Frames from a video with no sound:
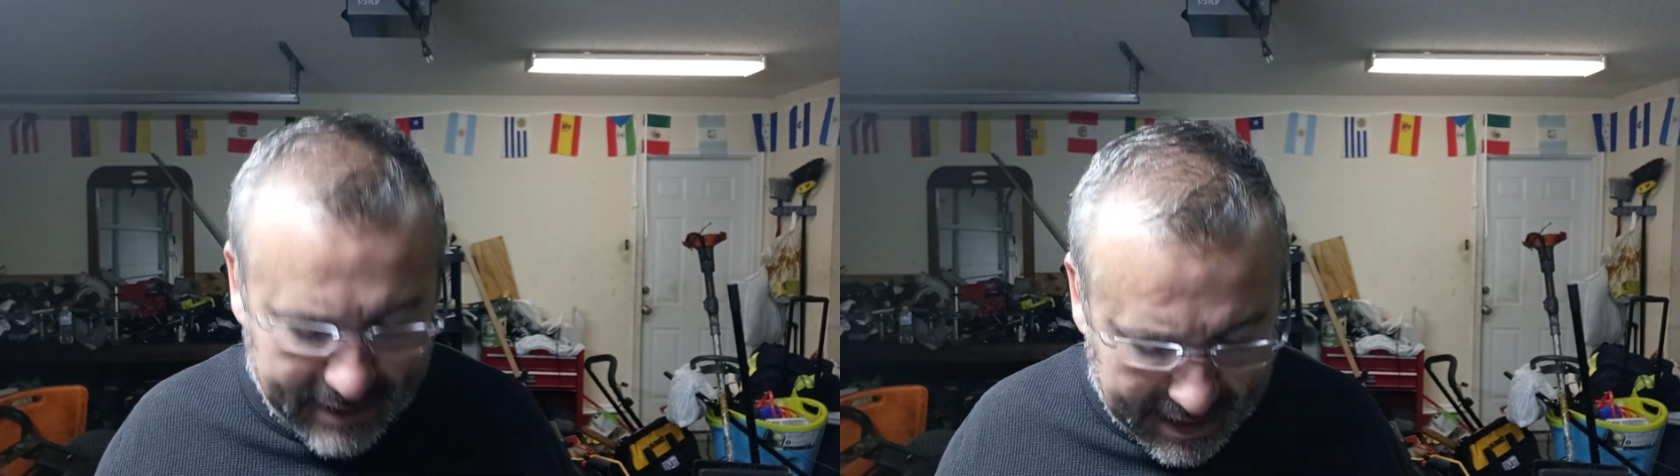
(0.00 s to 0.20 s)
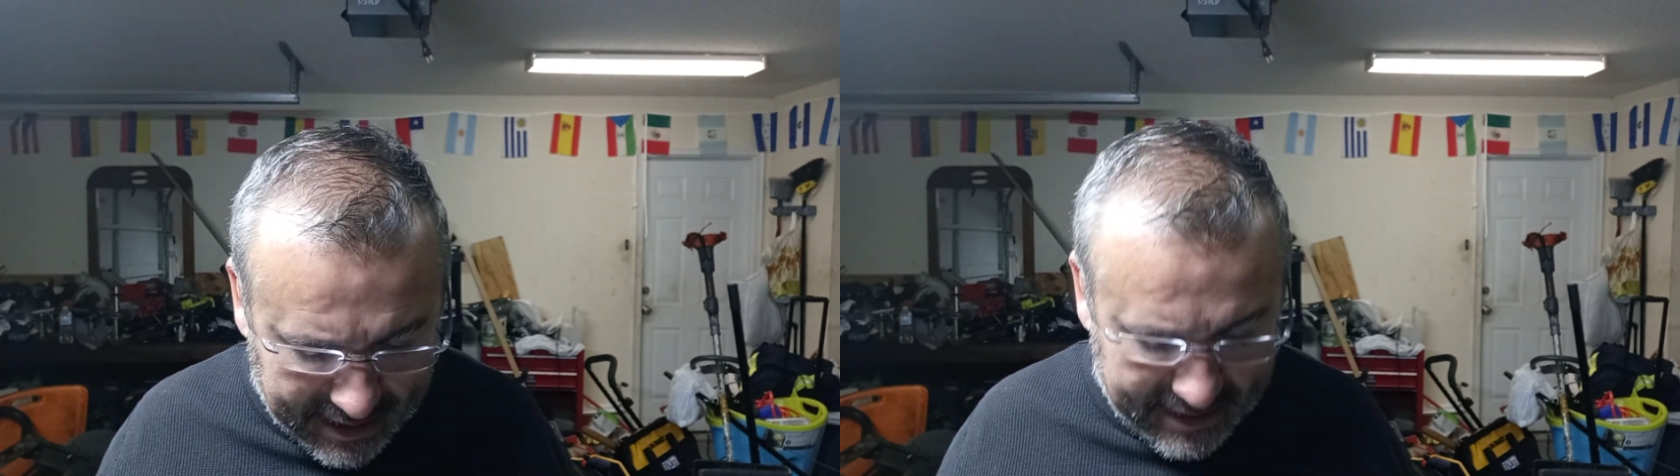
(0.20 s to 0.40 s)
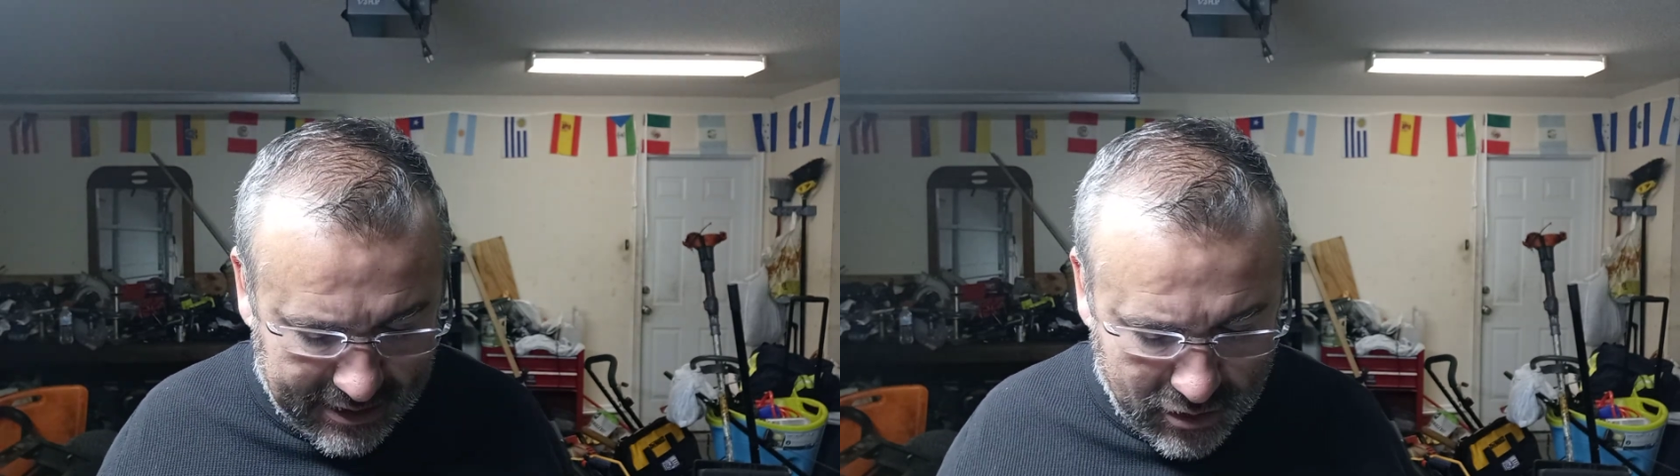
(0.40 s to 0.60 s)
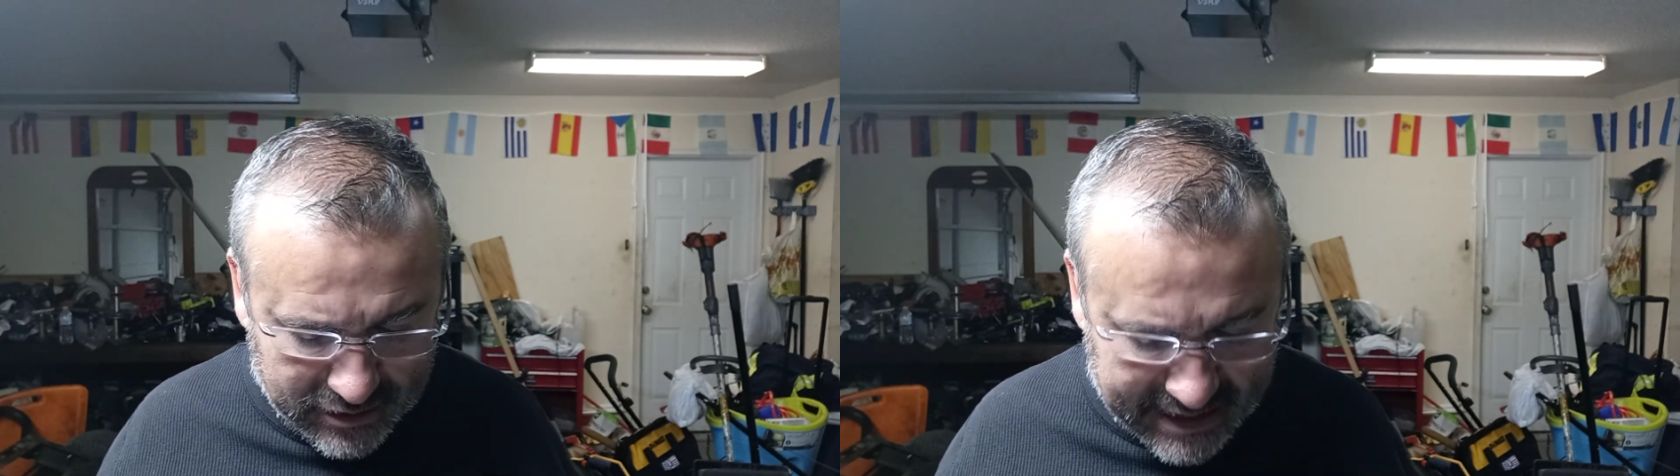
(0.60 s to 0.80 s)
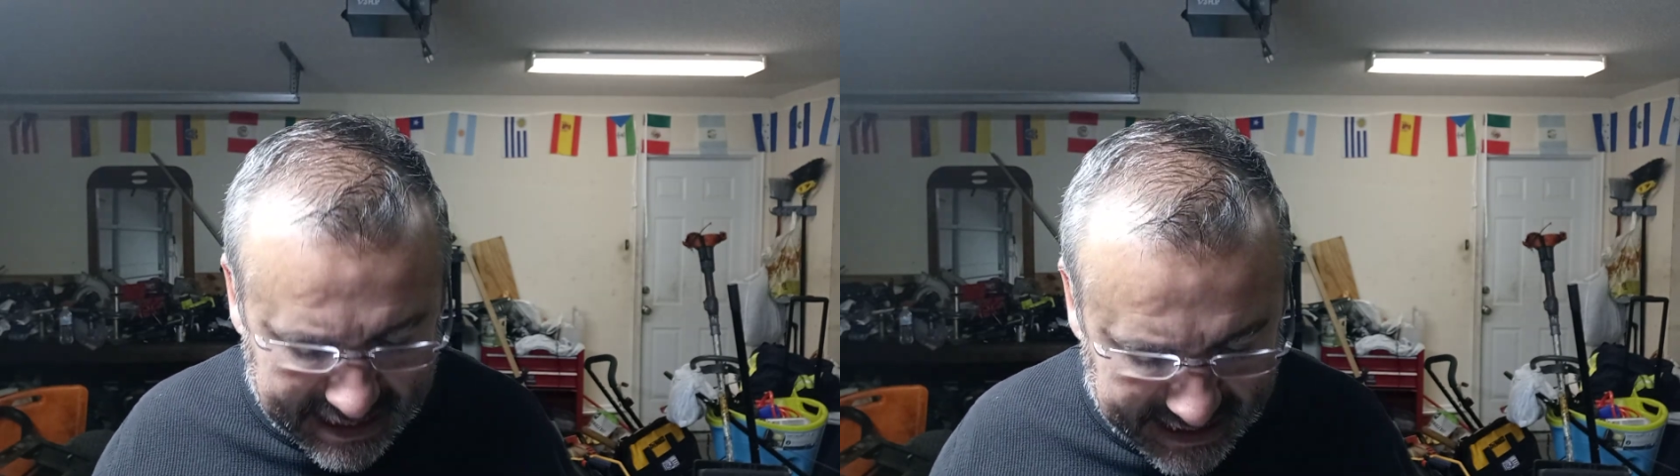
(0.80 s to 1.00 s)
palabra de
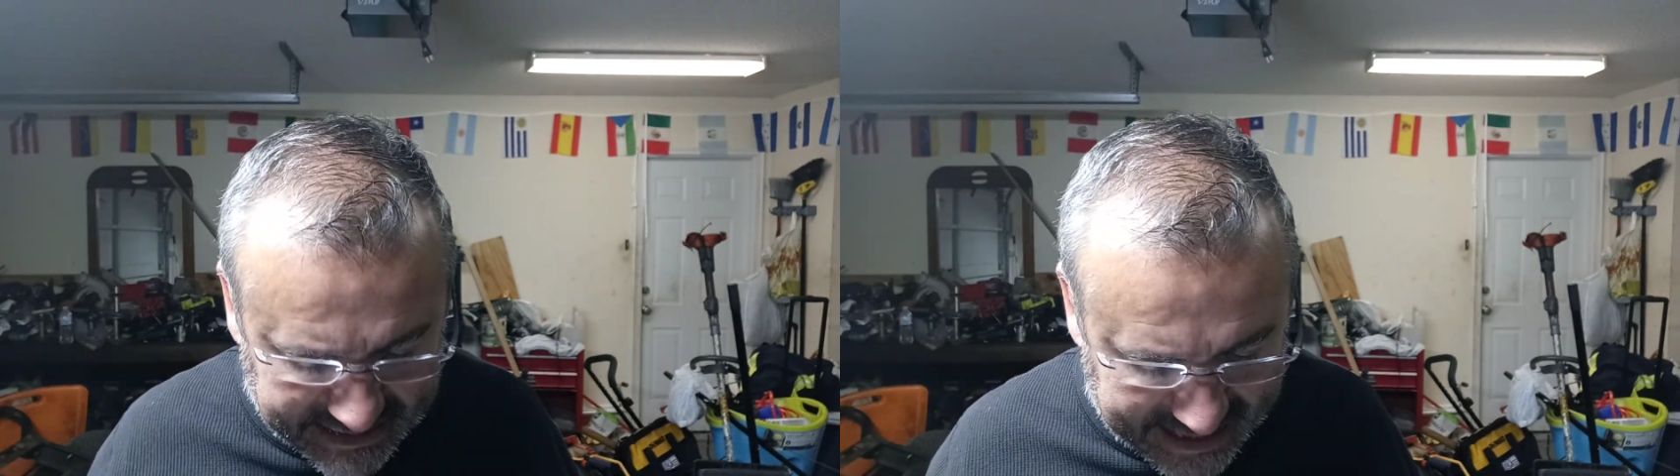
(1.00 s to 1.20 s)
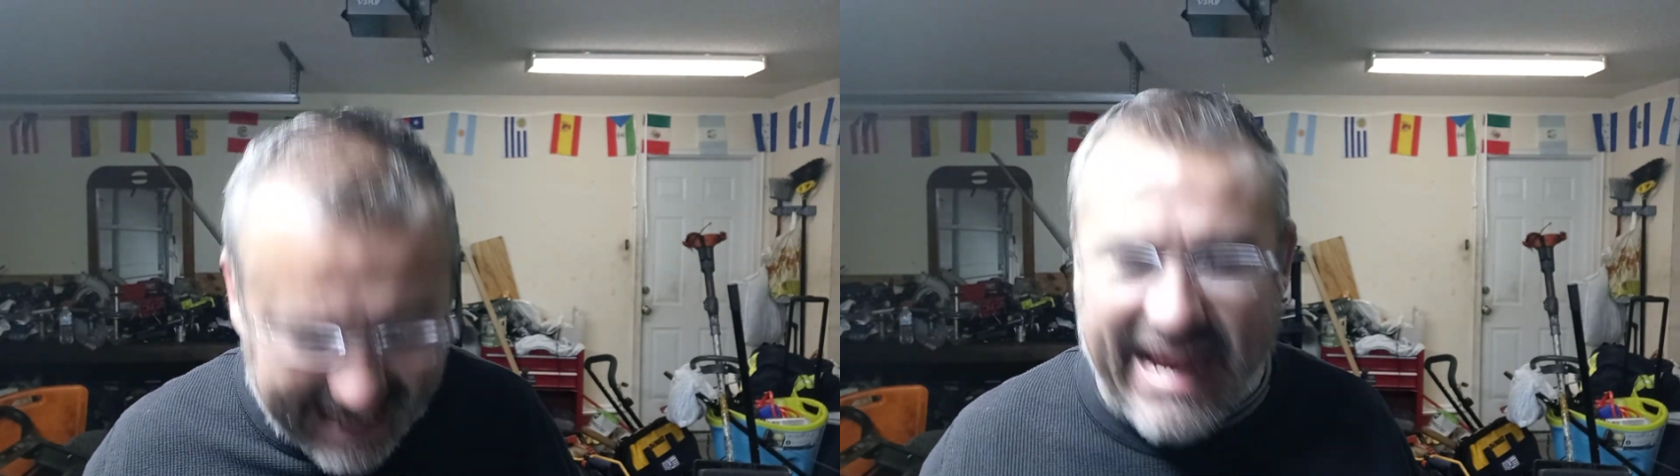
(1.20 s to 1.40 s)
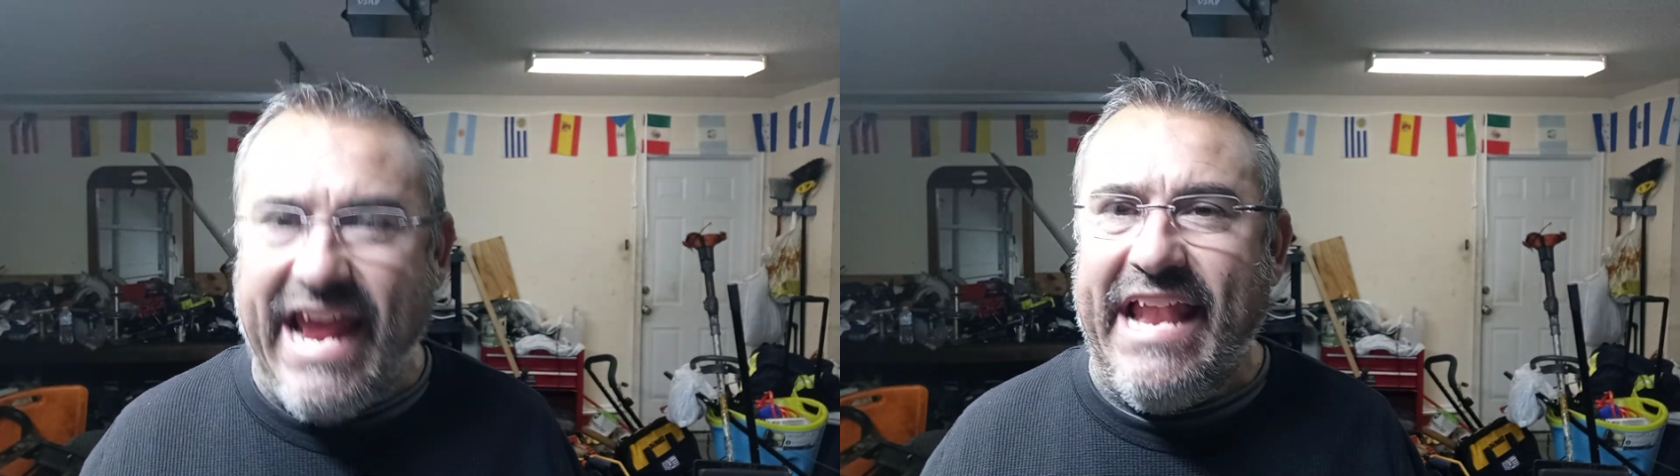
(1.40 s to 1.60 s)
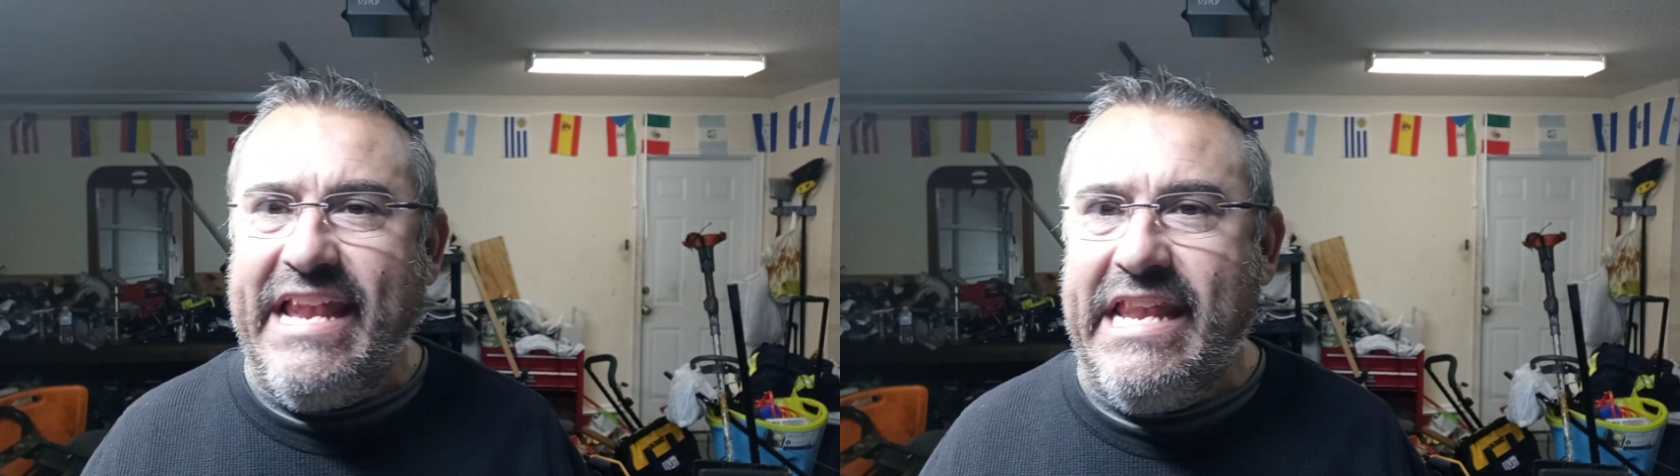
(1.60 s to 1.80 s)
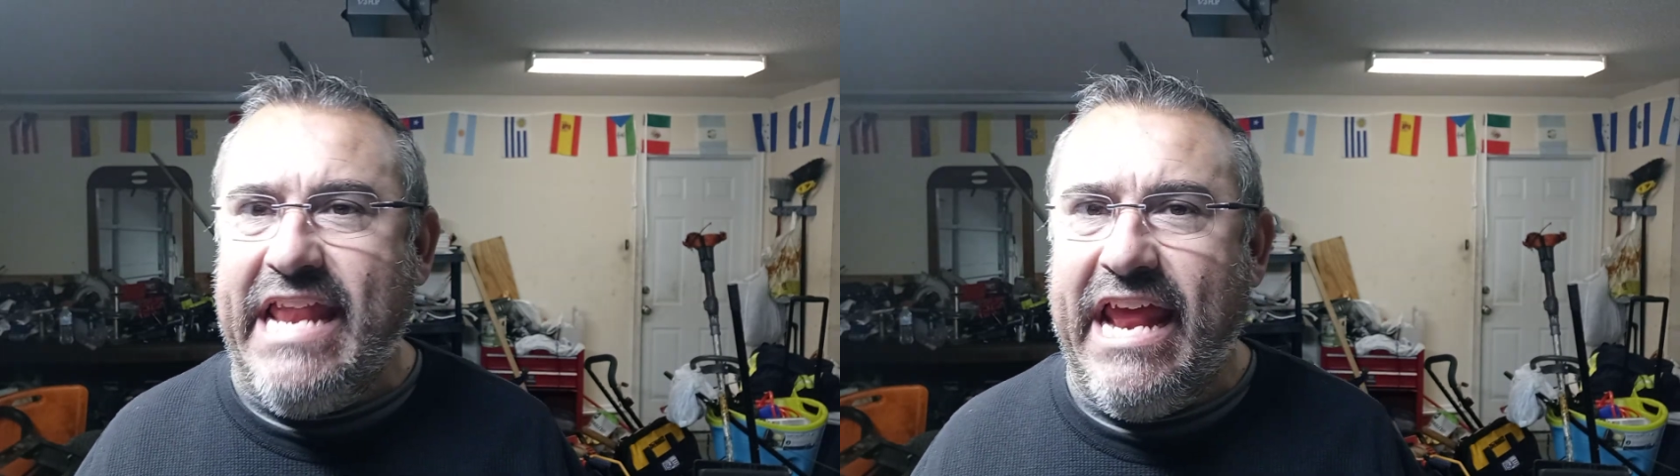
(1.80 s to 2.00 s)
Dios que dice en